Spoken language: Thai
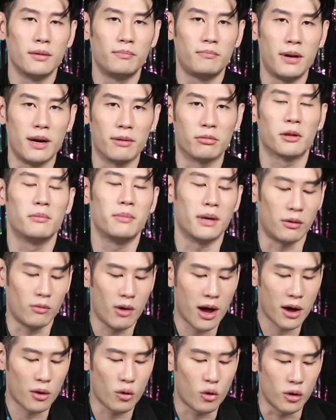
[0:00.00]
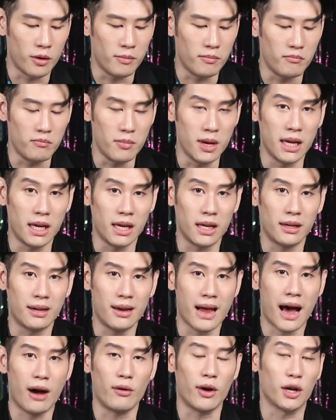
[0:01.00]
เปรียบเสมือนว่าคุณมี
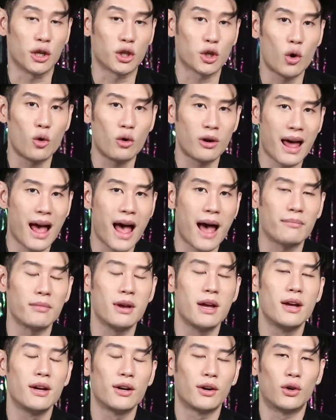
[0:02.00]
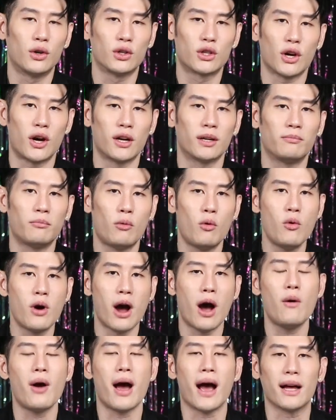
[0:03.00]
ดาวแห่งโชคลาภโคจรพุ่ง
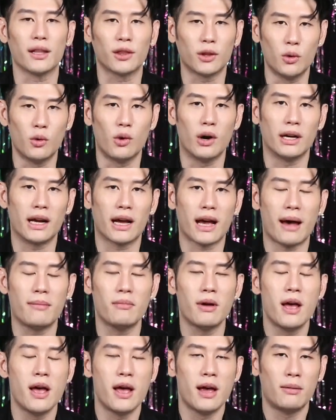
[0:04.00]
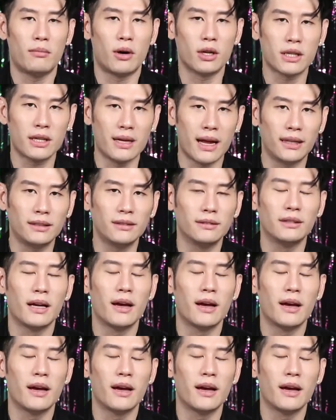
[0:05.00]
เข้าหาตัวนะครับเพราะฉะนั้น